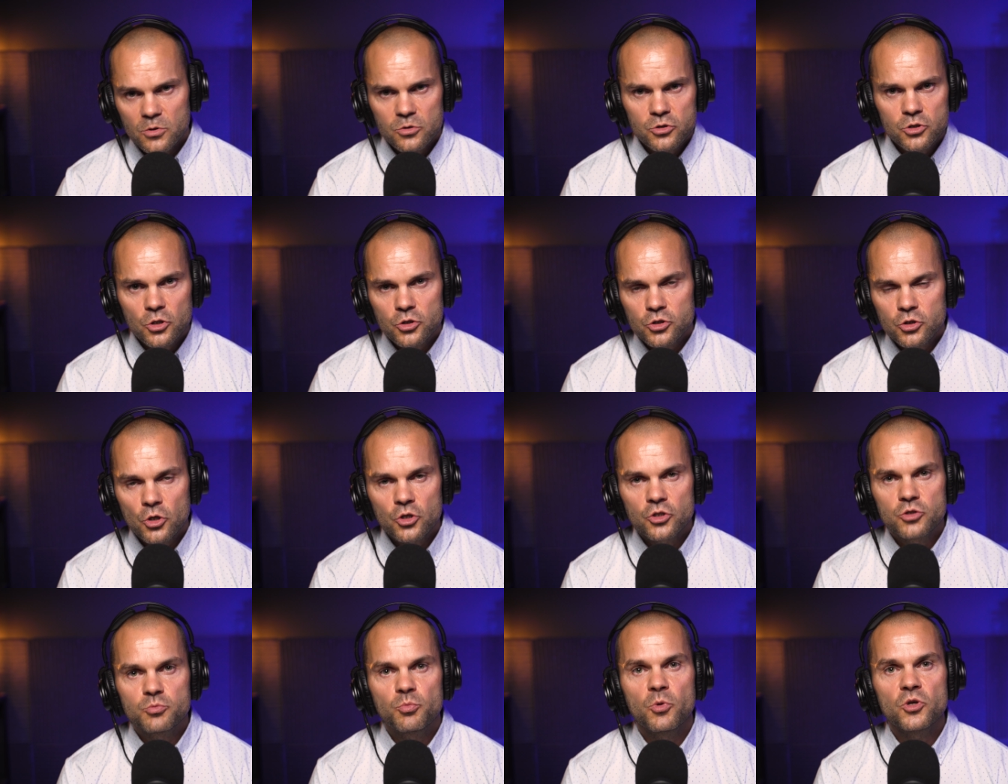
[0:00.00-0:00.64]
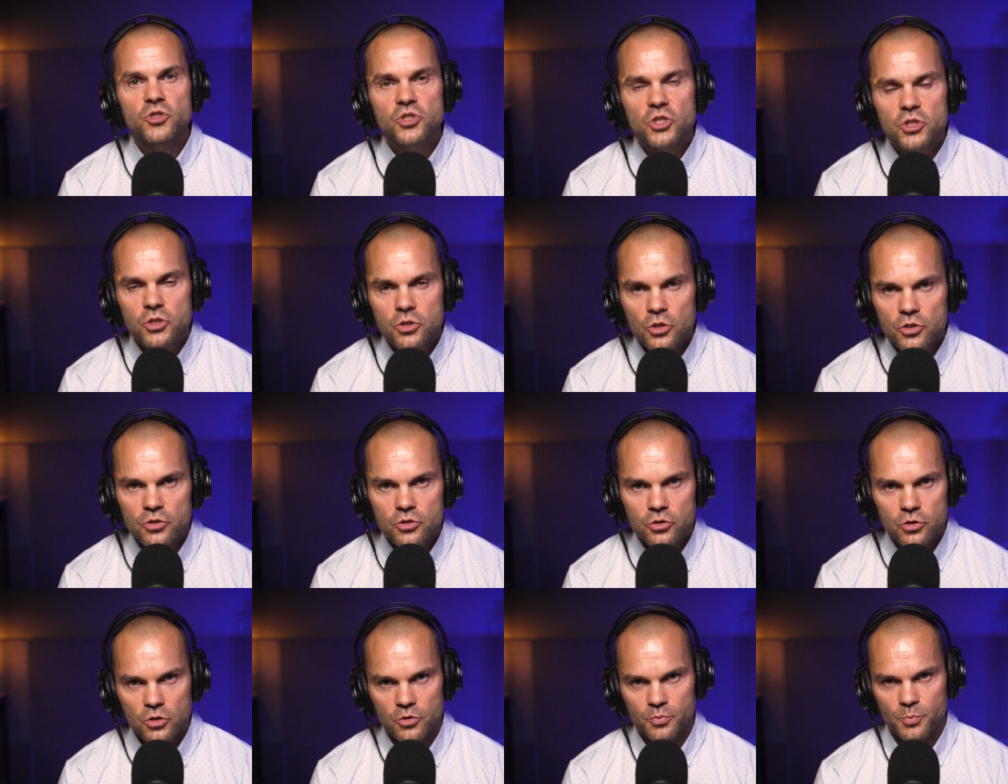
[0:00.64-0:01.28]
co, coś, możesz
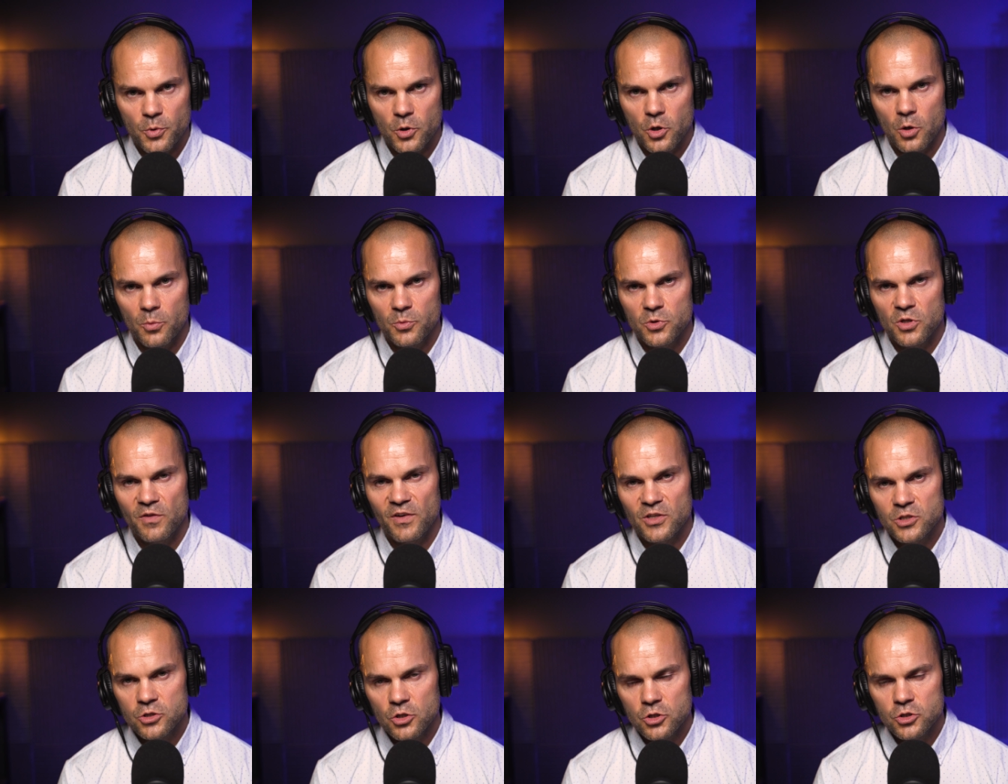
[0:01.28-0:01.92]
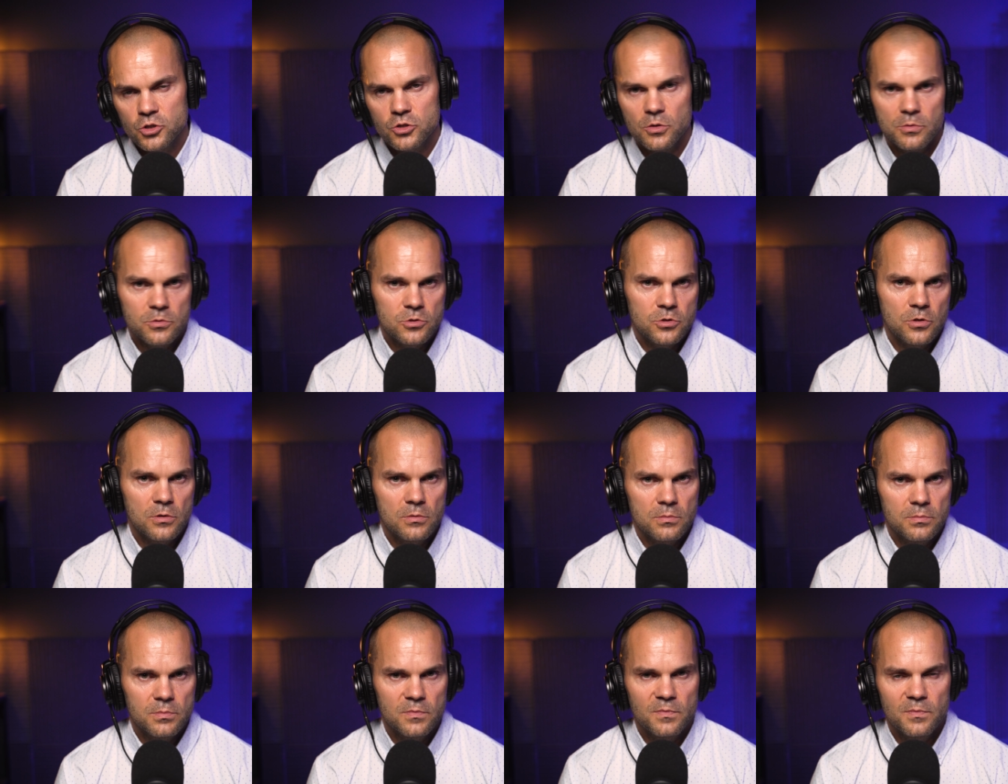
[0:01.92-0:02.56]
coś, coś pokombinować, coś, co,
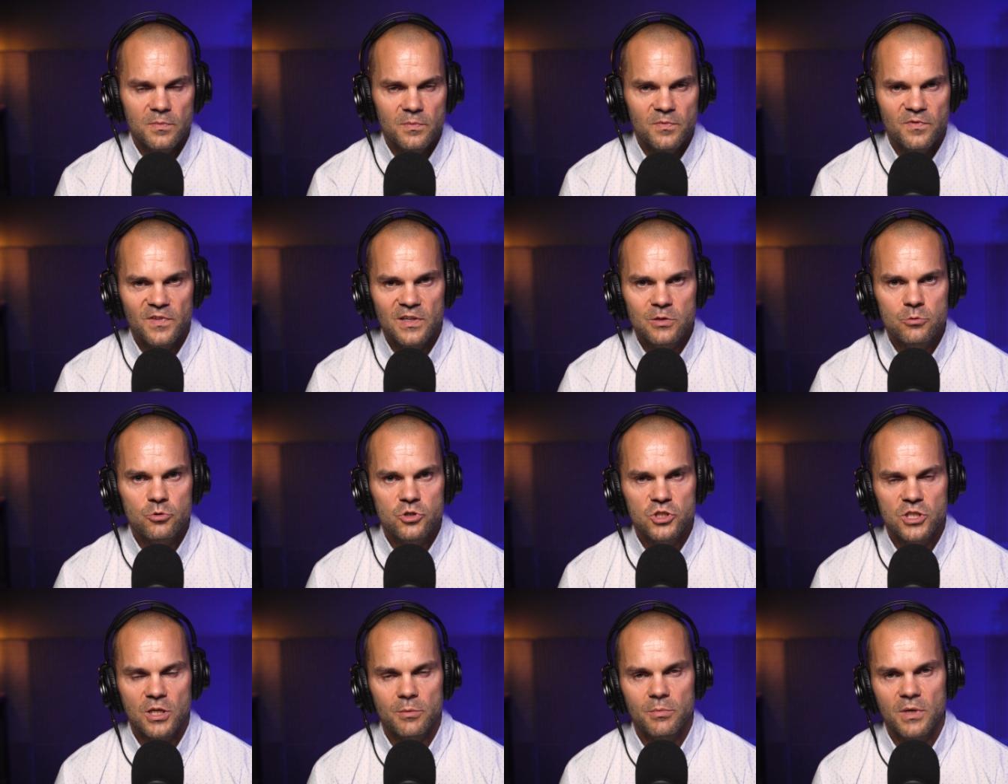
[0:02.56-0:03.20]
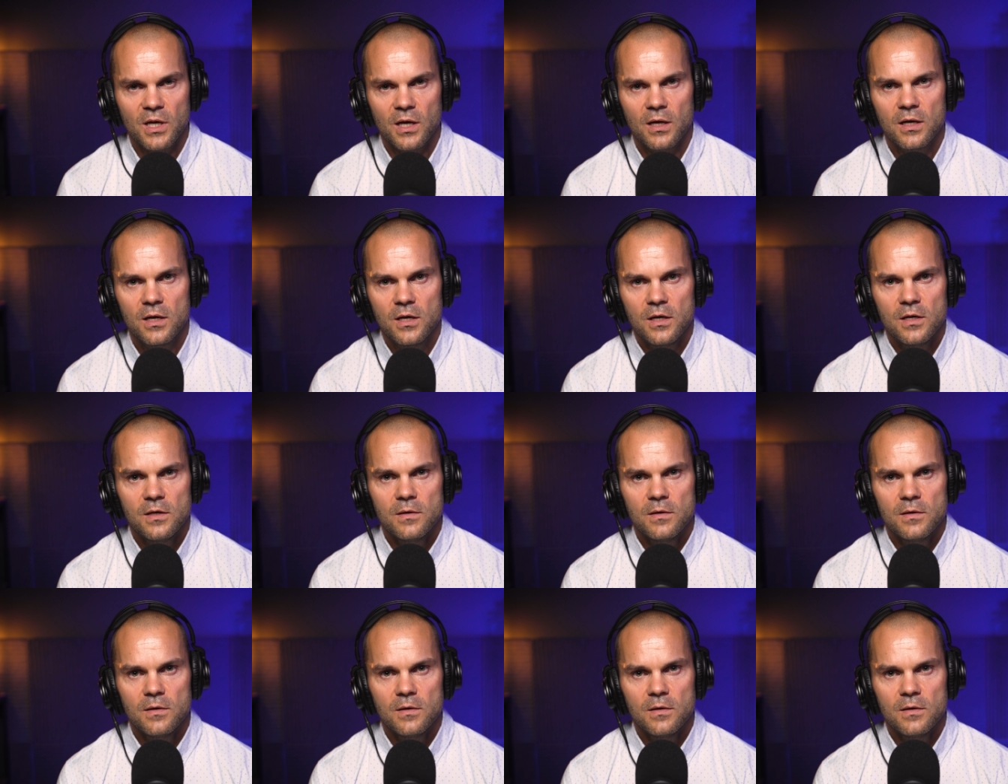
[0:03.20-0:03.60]
co według ciebie